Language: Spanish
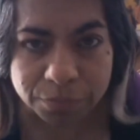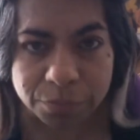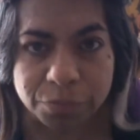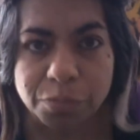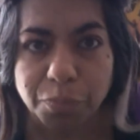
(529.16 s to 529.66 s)

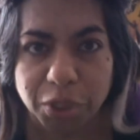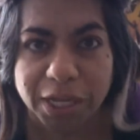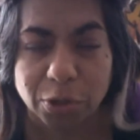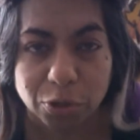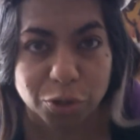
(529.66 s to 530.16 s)
porque con
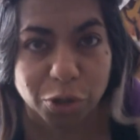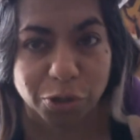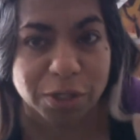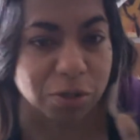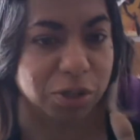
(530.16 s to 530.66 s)
todo eso
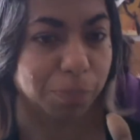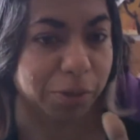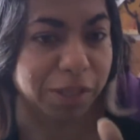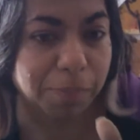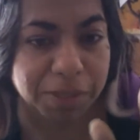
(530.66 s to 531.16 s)
se puede
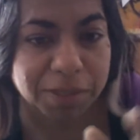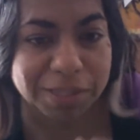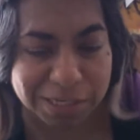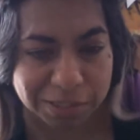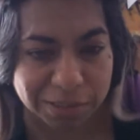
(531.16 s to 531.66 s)
pintar,
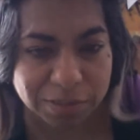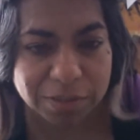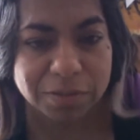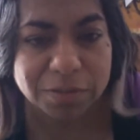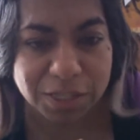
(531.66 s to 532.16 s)

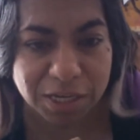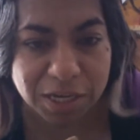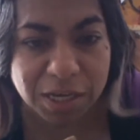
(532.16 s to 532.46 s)
¿sí?